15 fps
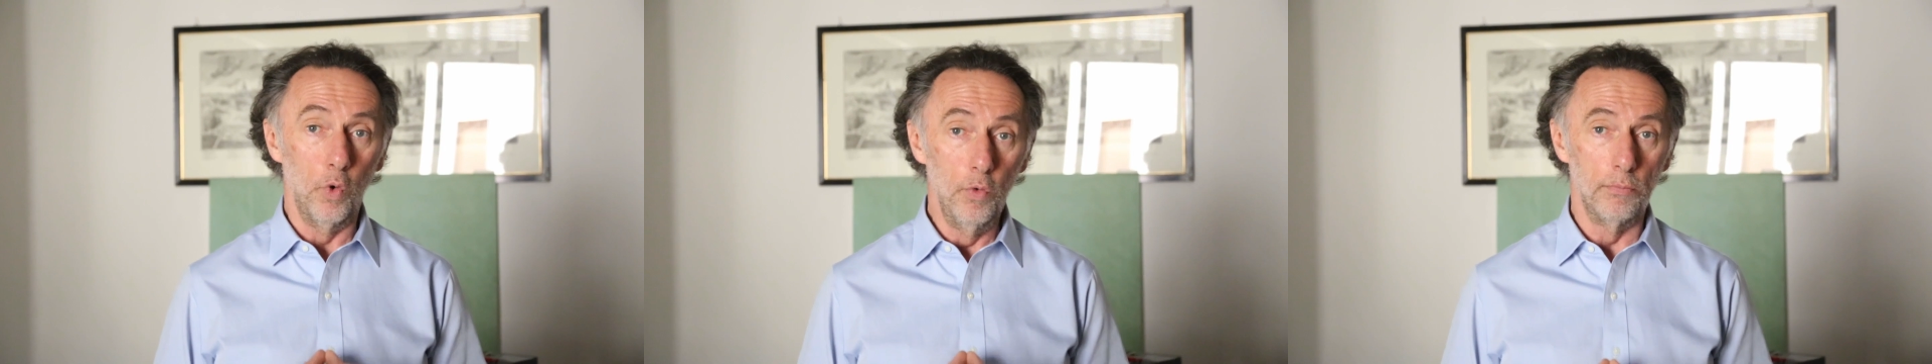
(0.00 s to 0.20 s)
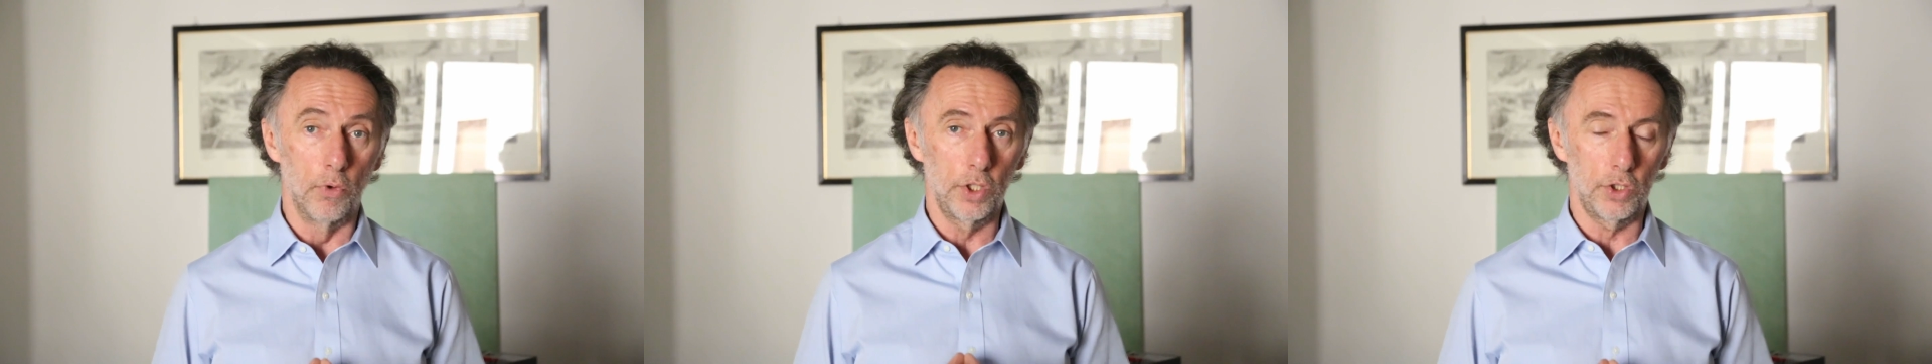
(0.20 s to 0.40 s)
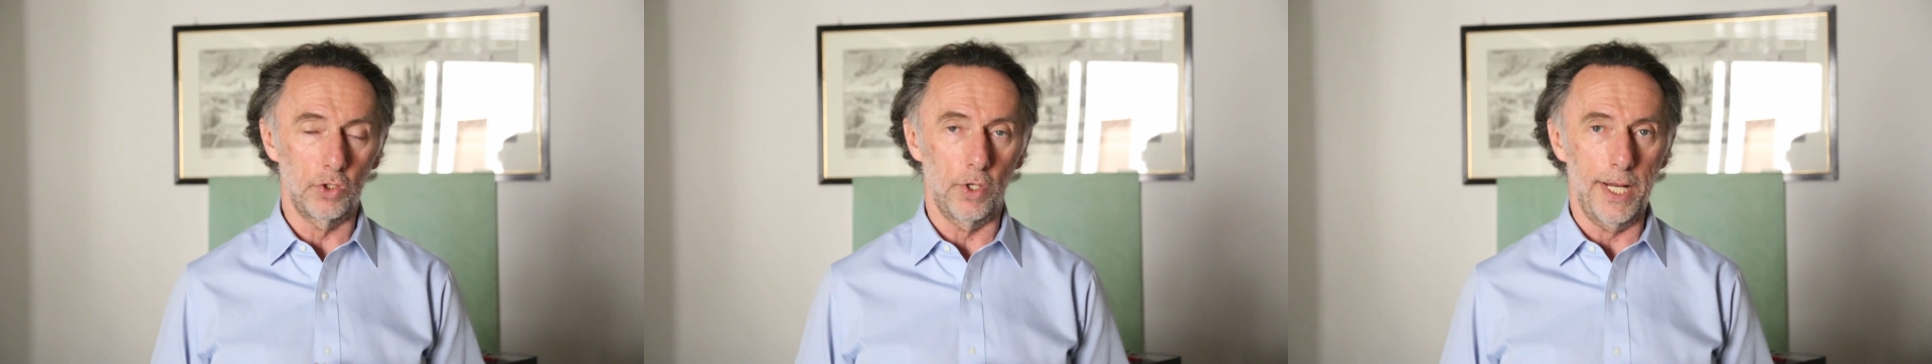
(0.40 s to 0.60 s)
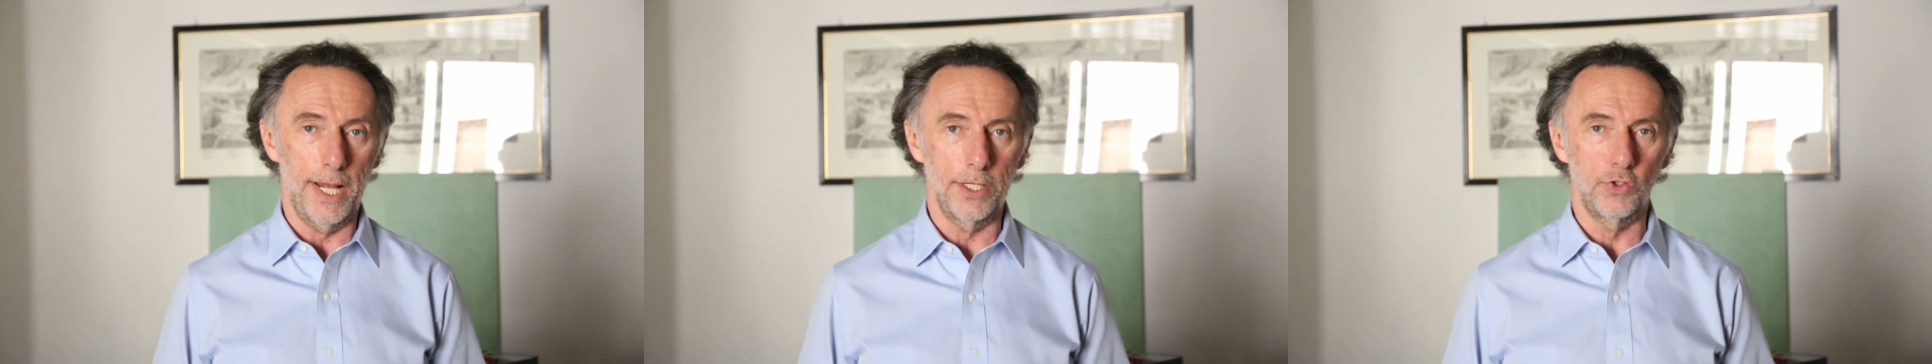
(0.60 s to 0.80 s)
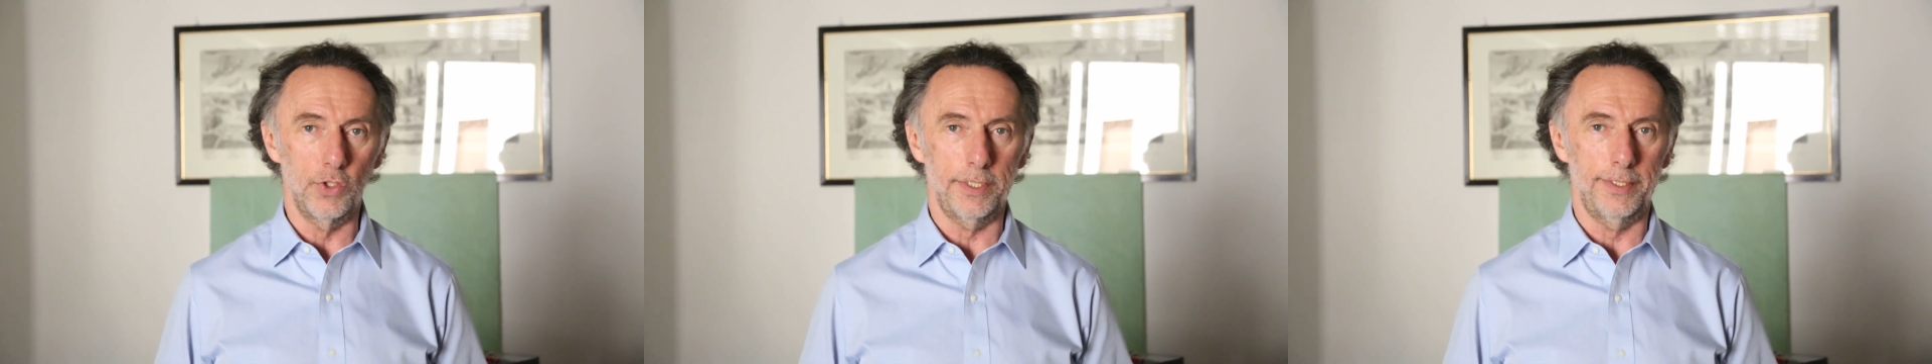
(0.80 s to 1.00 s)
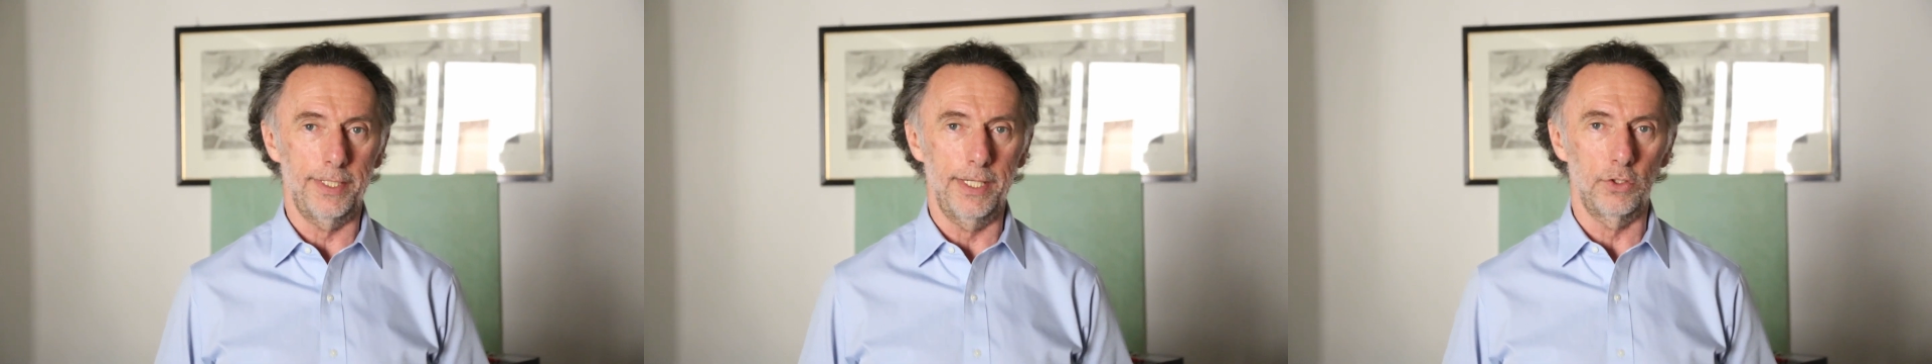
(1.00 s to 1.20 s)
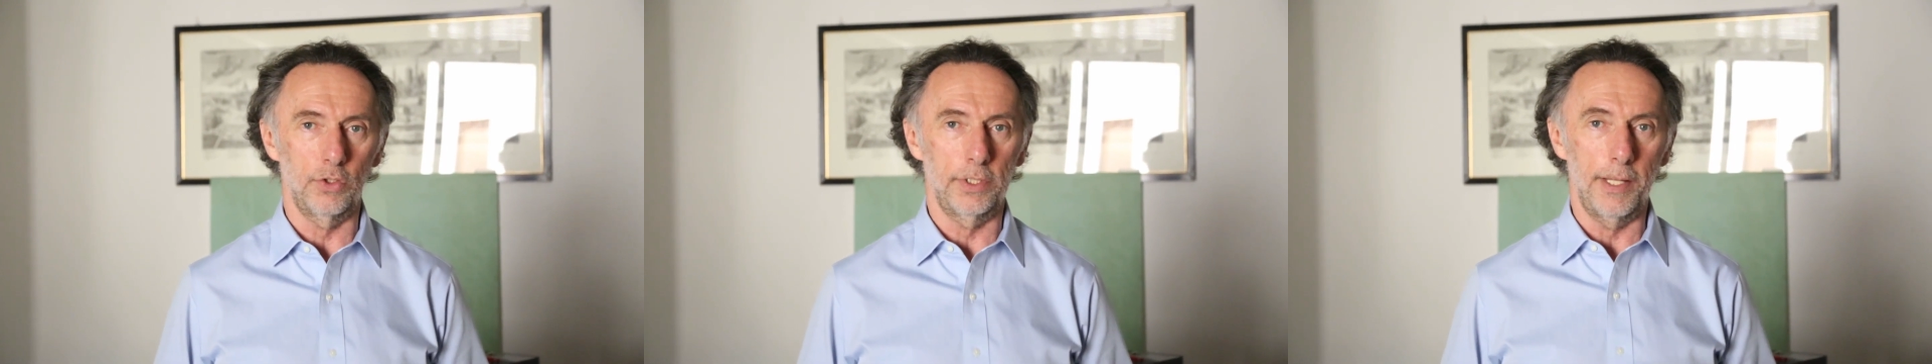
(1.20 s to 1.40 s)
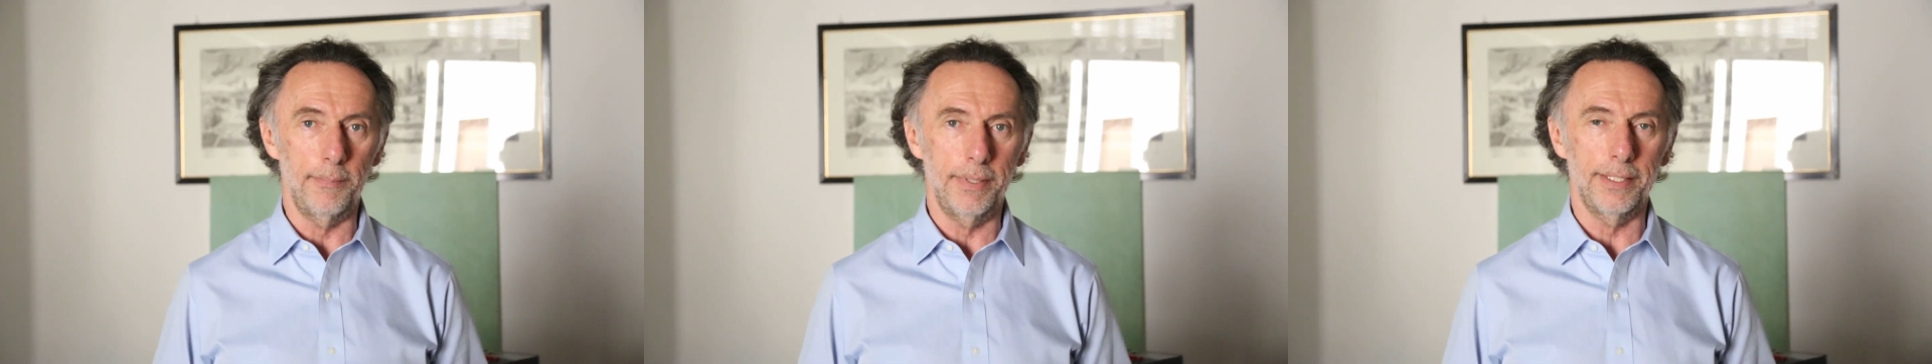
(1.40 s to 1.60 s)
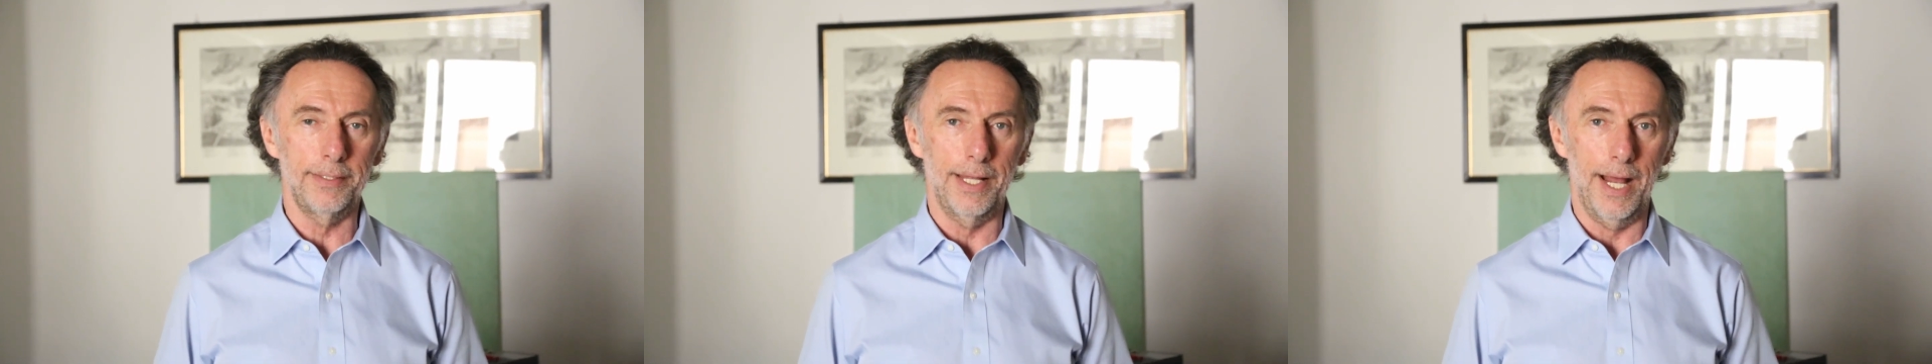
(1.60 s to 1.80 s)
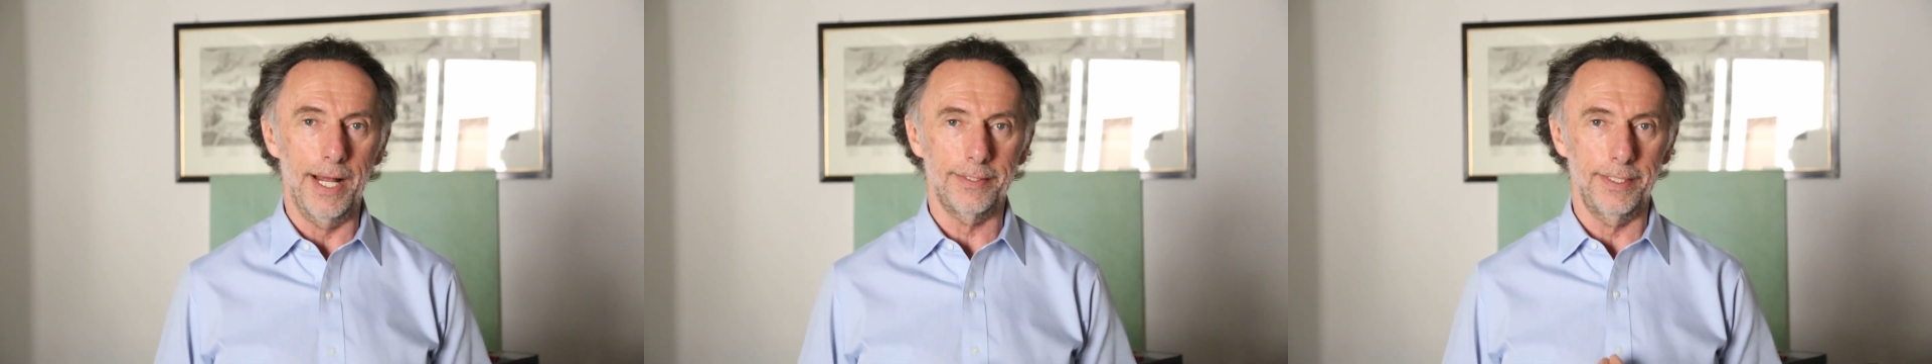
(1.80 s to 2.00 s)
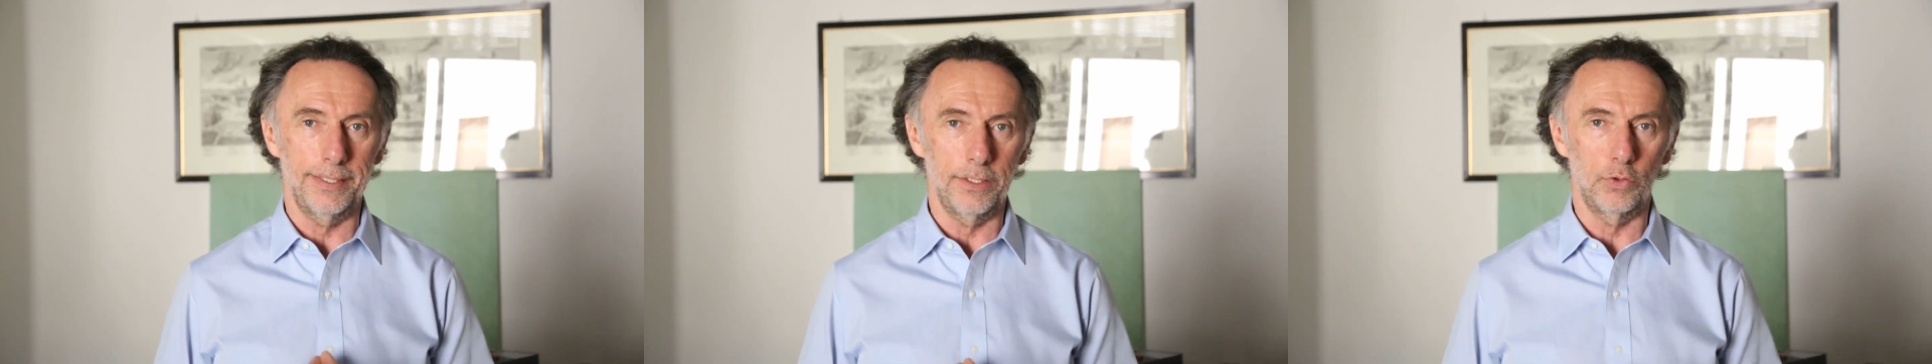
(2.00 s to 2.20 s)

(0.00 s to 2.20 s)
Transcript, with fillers: un monitoraggio attento dei big data e